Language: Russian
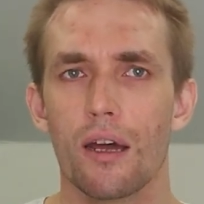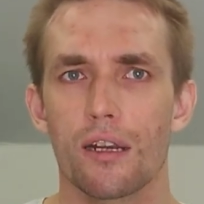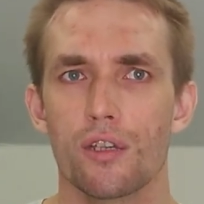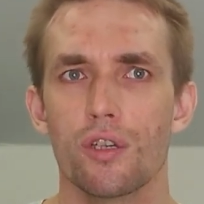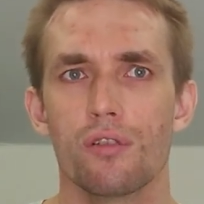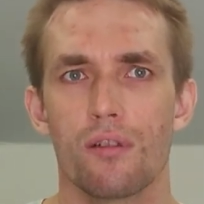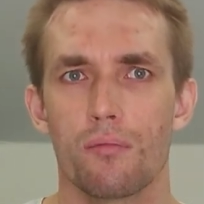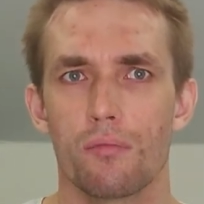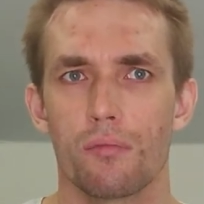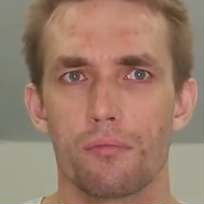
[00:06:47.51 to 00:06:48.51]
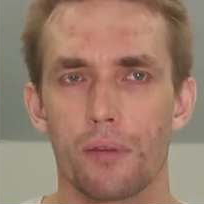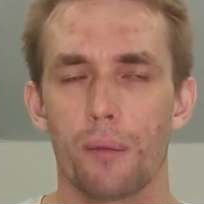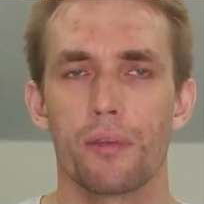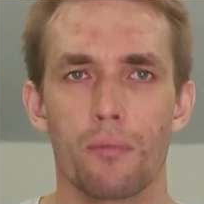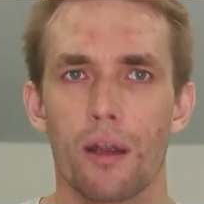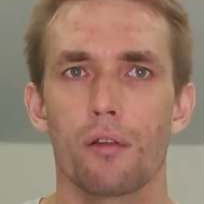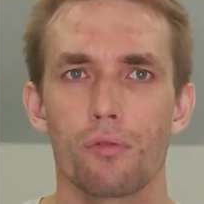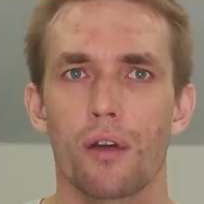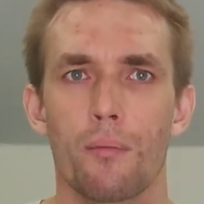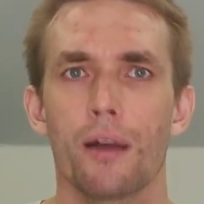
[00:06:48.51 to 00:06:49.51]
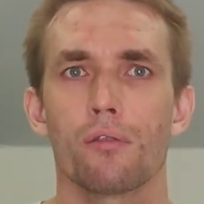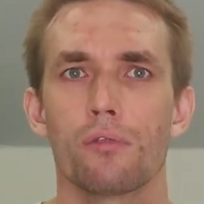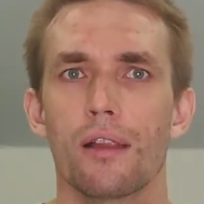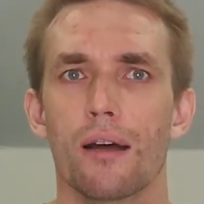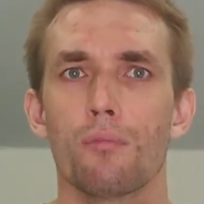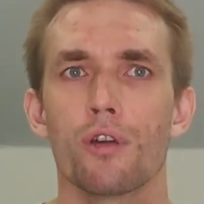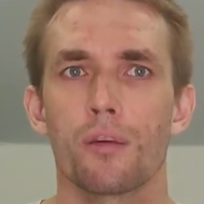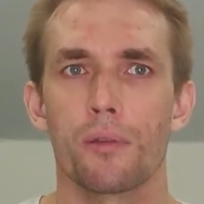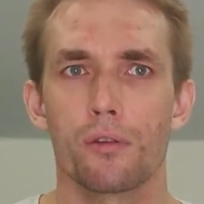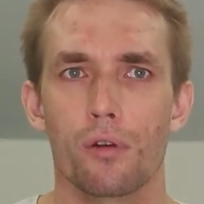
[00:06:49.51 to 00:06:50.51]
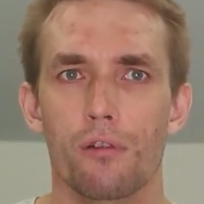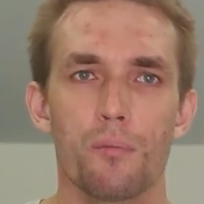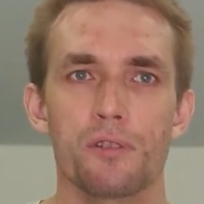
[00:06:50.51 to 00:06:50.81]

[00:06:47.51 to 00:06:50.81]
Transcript: рассчитываем оптимальную команду для обоих моторов.